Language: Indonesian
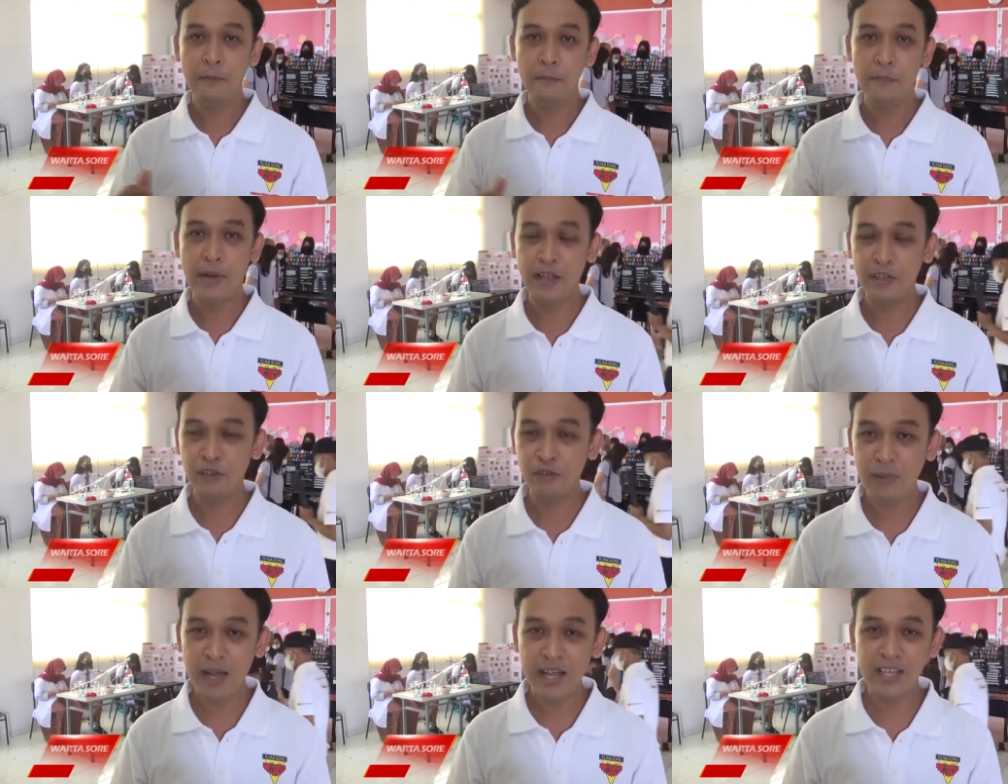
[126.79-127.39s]

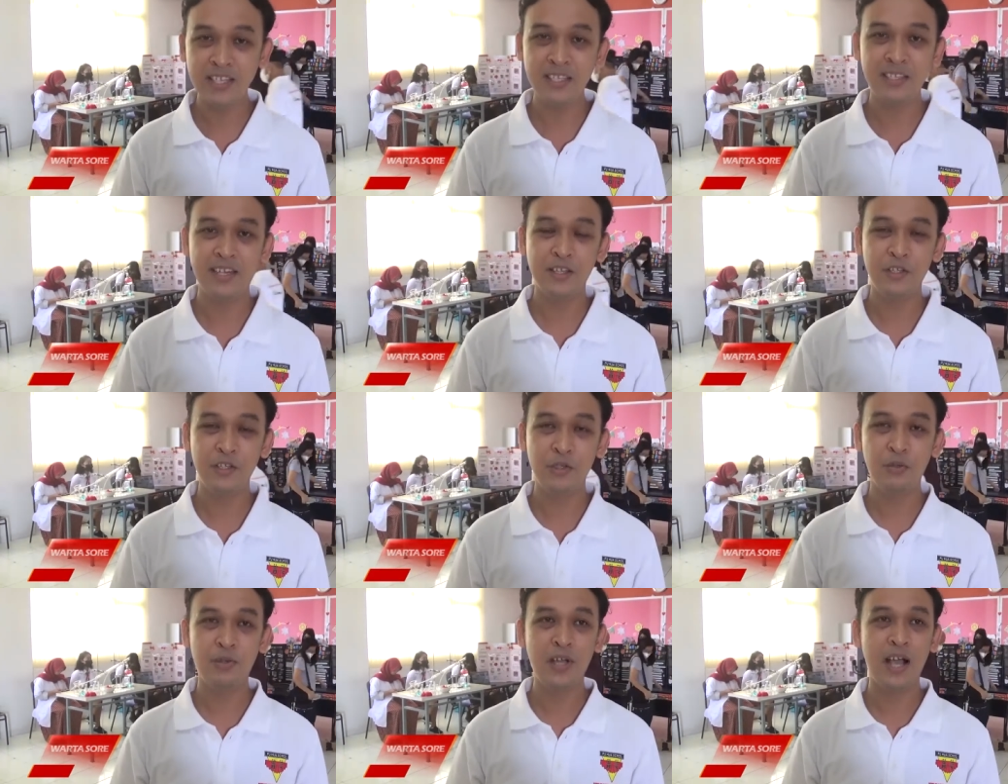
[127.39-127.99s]
Banyumas
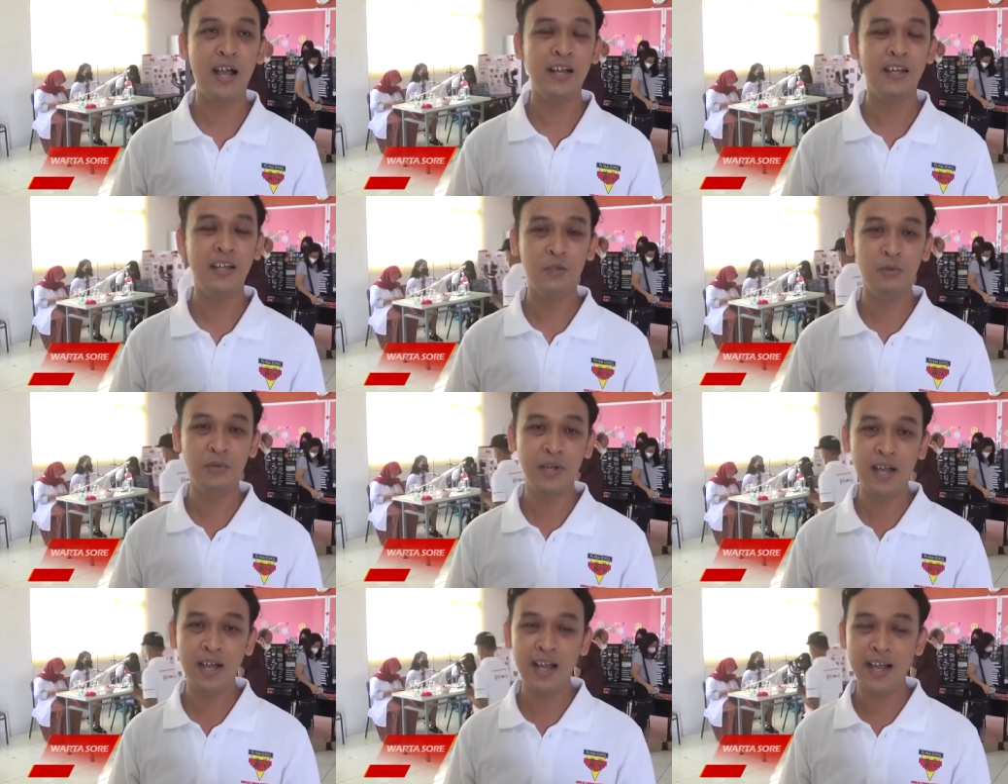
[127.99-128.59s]
dan juga ada
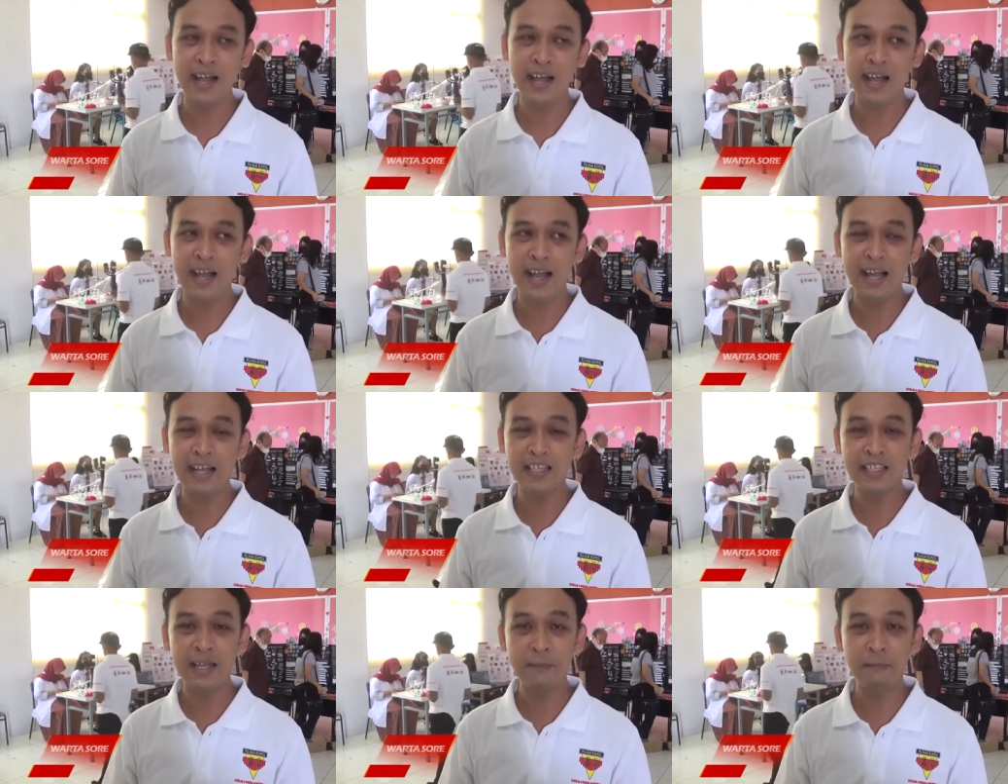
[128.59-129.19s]
juga
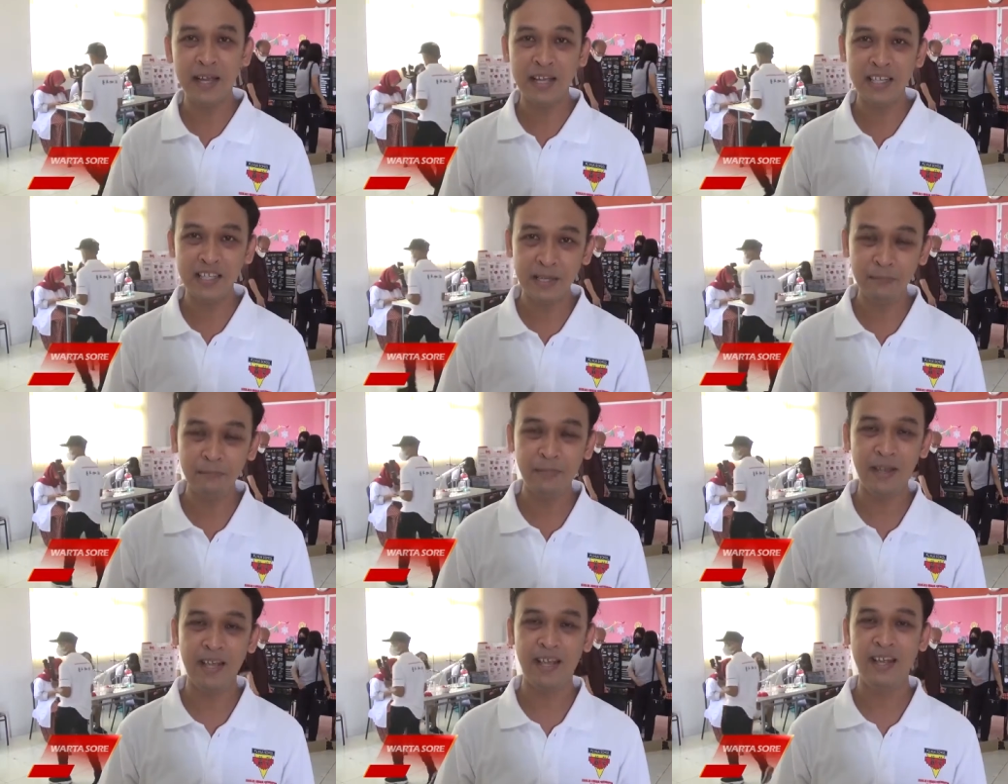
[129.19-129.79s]

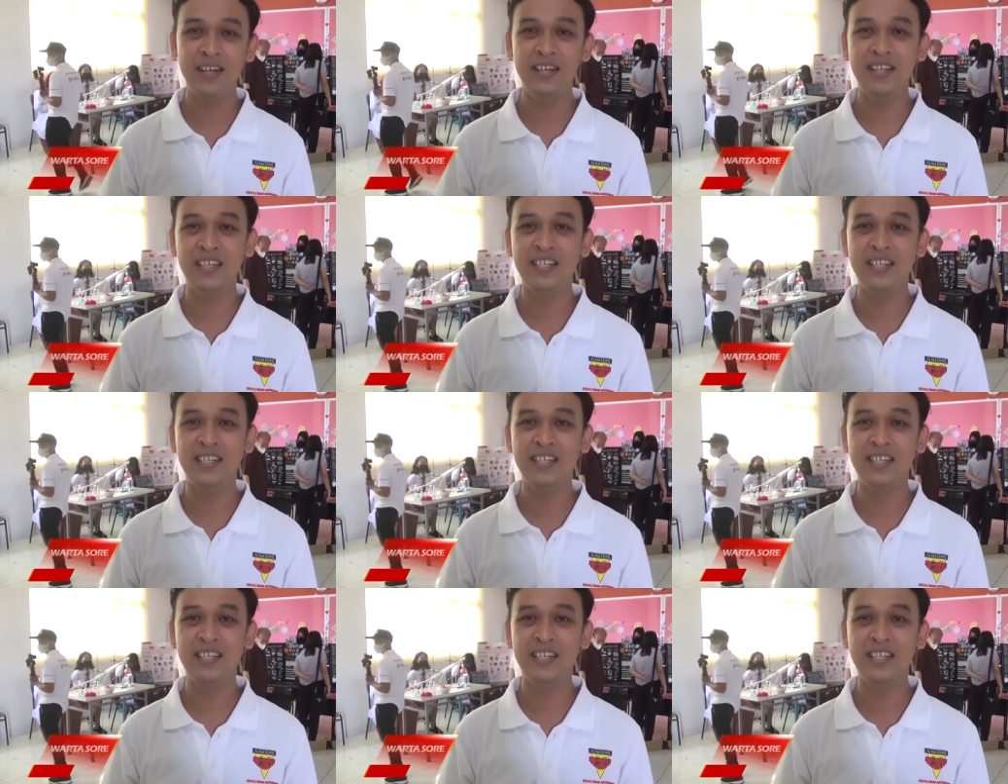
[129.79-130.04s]
SMP-SMP di